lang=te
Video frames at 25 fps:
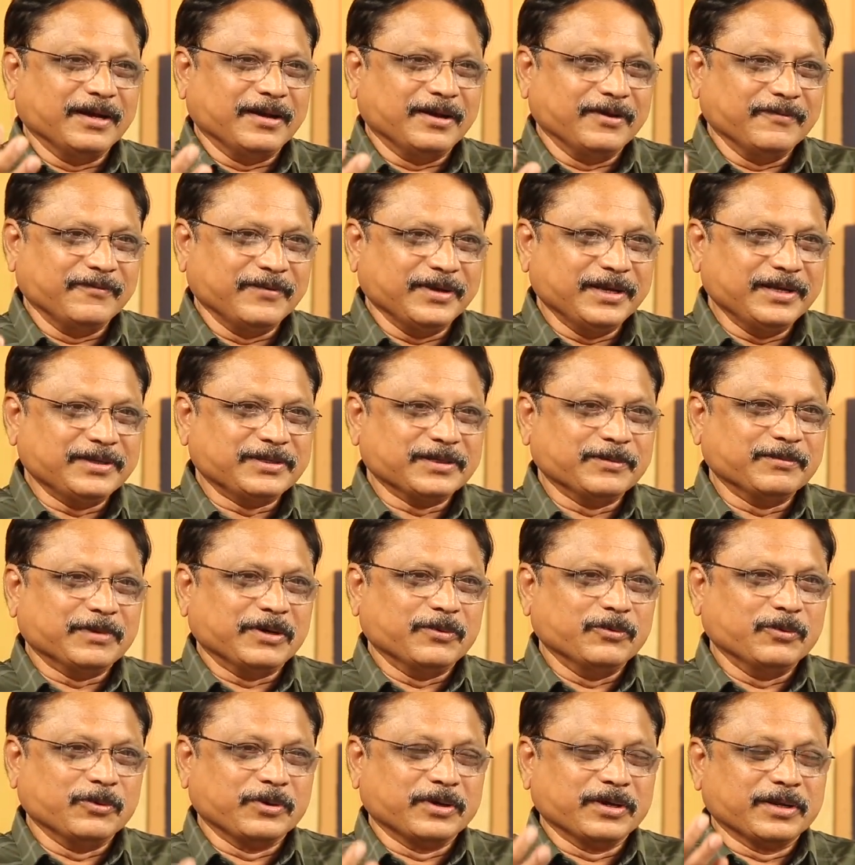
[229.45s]
ఆ వేషం
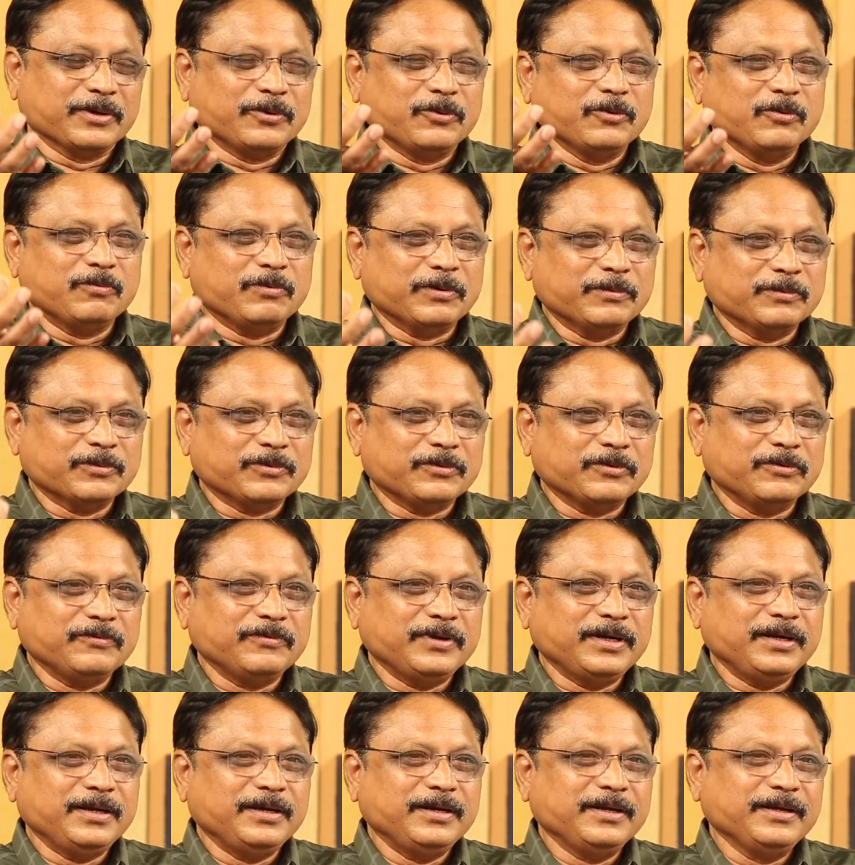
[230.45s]
ఆ ఉగ్ర రూపంతో
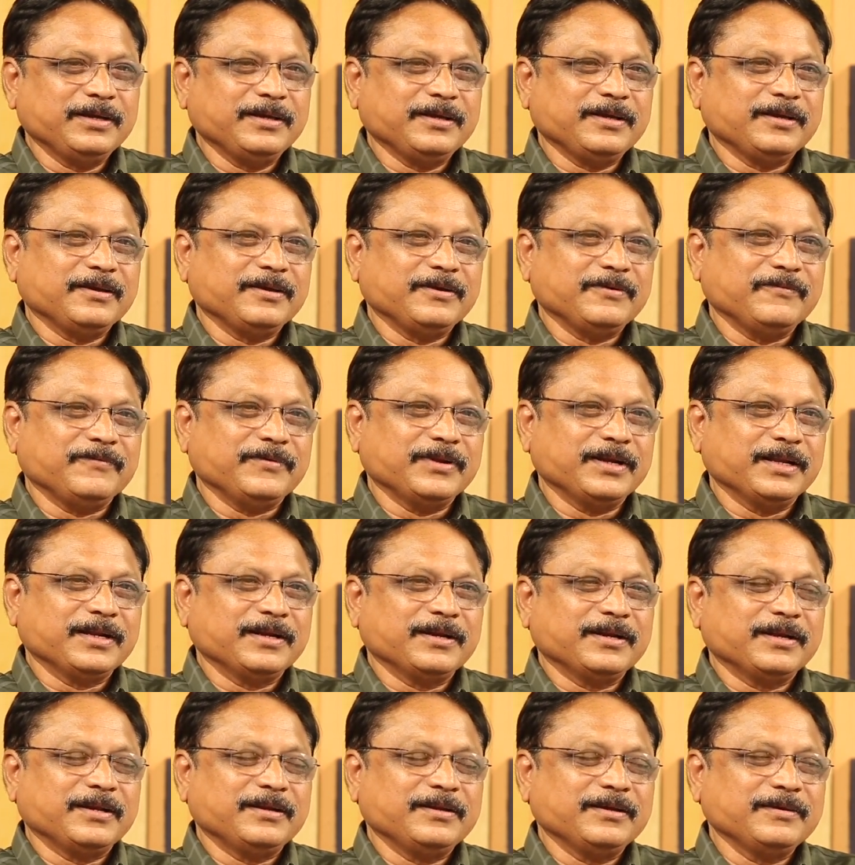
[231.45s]
వెళ్ళి
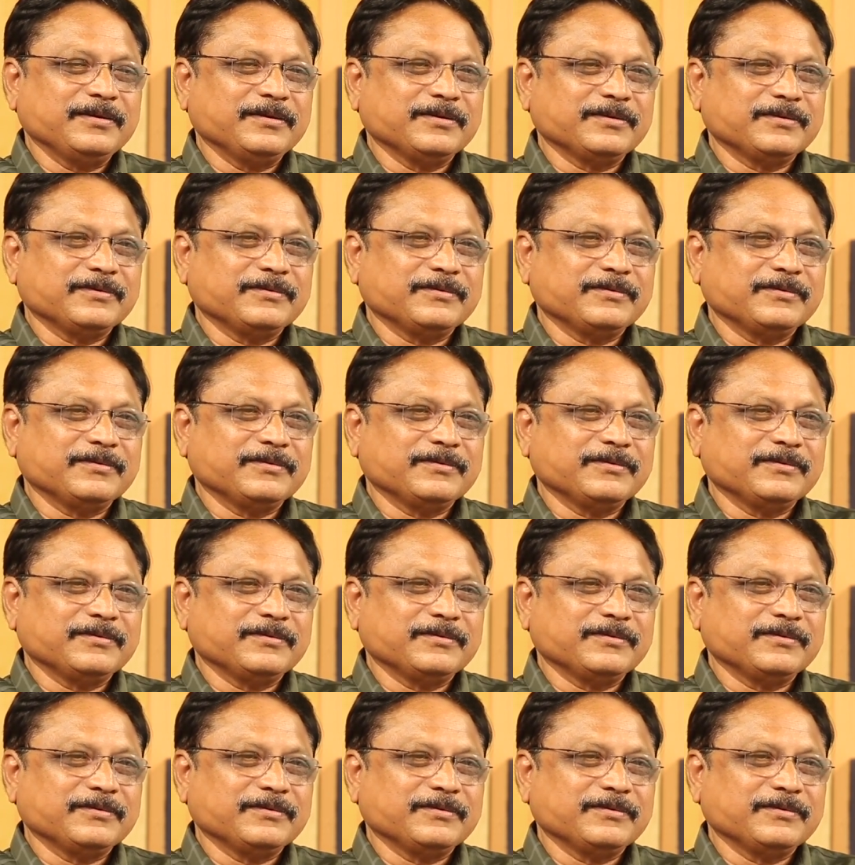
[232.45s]
విలన్లను